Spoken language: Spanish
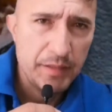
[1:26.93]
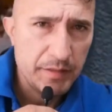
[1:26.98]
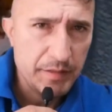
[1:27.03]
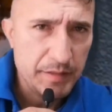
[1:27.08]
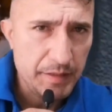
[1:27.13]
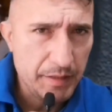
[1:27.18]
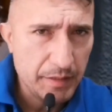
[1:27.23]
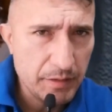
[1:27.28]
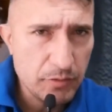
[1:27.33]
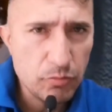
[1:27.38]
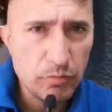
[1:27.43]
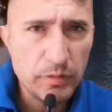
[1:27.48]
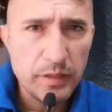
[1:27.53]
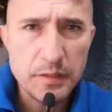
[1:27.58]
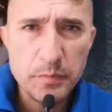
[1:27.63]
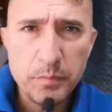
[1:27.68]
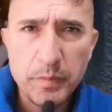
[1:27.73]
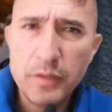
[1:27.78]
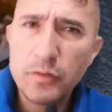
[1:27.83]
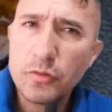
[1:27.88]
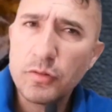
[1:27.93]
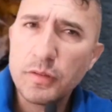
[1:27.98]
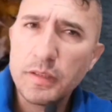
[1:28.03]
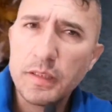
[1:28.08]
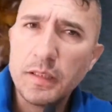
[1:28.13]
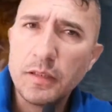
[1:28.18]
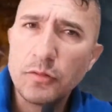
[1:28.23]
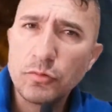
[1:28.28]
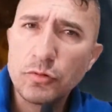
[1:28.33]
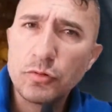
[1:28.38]
Si eres un experto en
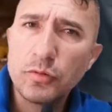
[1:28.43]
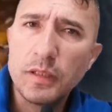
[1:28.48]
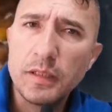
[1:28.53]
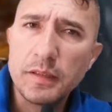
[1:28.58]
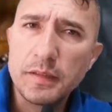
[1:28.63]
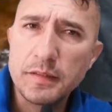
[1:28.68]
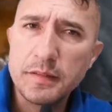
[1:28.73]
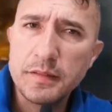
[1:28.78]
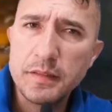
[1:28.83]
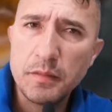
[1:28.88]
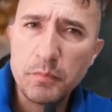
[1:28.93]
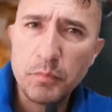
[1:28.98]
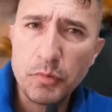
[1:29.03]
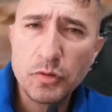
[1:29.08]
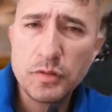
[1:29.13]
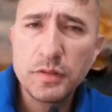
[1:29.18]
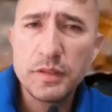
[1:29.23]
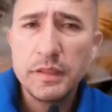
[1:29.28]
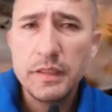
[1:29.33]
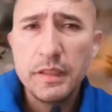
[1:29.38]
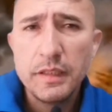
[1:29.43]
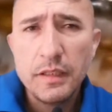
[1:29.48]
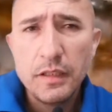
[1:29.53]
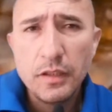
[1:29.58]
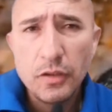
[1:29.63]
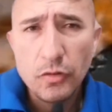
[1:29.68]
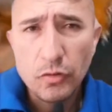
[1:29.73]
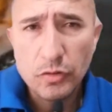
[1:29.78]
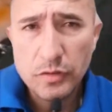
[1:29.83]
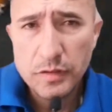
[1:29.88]
el uso de la resina epoxi,
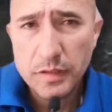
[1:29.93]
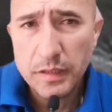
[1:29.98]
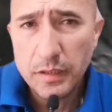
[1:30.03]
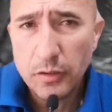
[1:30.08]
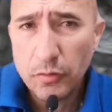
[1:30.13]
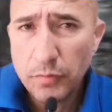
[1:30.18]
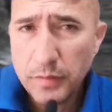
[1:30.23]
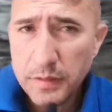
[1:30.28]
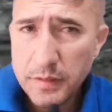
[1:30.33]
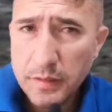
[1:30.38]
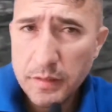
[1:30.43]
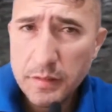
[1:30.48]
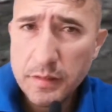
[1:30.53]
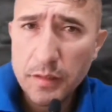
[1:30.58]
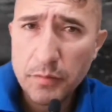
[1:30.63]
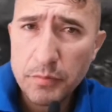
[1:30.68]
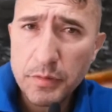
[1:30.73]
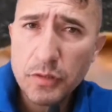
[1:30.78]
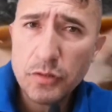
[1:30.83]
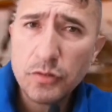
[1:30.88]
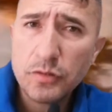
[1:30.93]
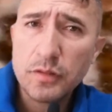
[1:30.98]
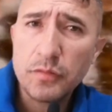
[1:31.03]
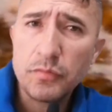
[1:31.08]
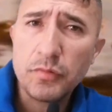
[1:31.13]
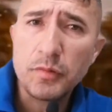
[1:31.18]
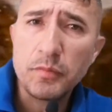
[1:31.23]
considera ofrecer servicios de